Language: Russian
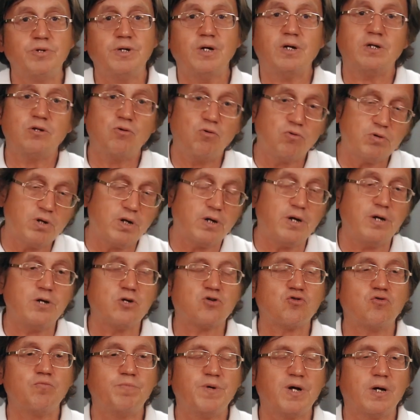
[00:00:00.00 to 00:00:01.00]
Я долго,
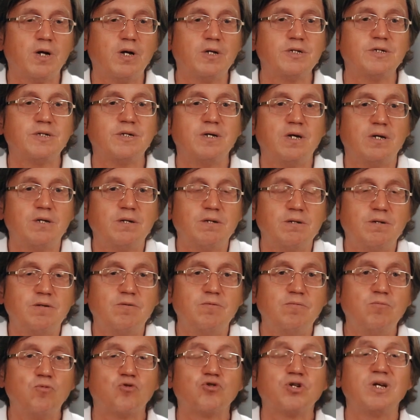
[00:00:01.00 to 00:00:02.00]
конечно, упирался, я
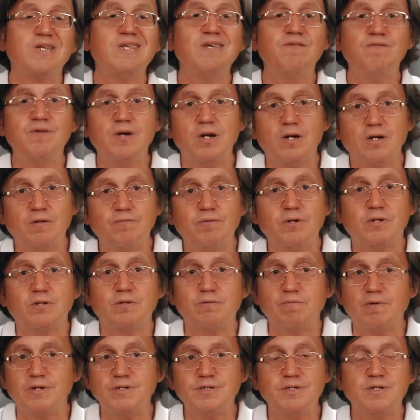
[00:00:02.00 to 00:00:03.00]
немножко не верил в
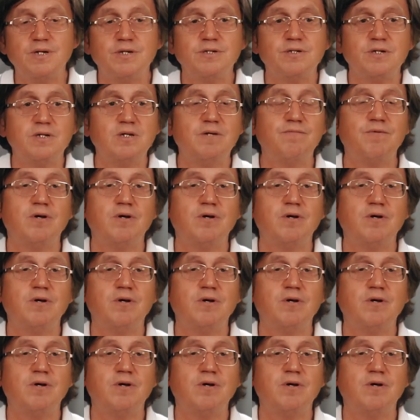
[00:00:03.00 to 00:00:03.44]
это воздействие,